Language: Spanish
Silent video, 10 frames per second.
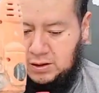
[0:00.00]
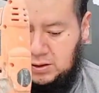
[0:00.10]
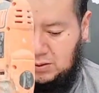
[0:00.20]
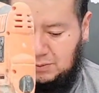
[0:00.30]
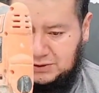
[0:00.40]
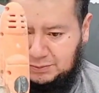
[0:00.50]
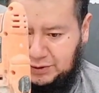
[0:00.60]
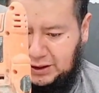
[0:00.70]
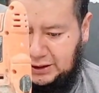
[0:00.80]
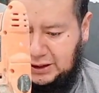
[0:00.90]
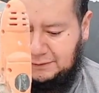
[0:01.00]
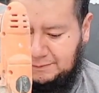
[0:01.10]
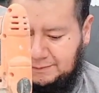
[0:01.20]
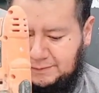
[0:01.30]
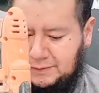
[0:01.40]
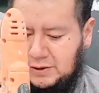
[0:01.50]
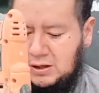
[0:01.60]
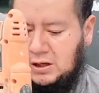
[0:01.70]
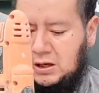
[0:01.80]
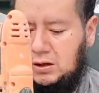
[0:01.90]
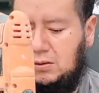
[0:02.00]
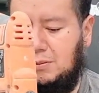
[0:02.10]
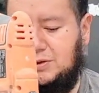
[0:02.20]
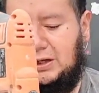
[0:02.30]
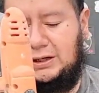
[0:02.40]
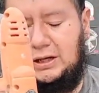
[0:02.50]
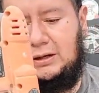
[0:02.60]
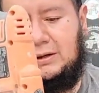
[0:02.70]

lo vamos a poner aquí, lo vamos a agarrar.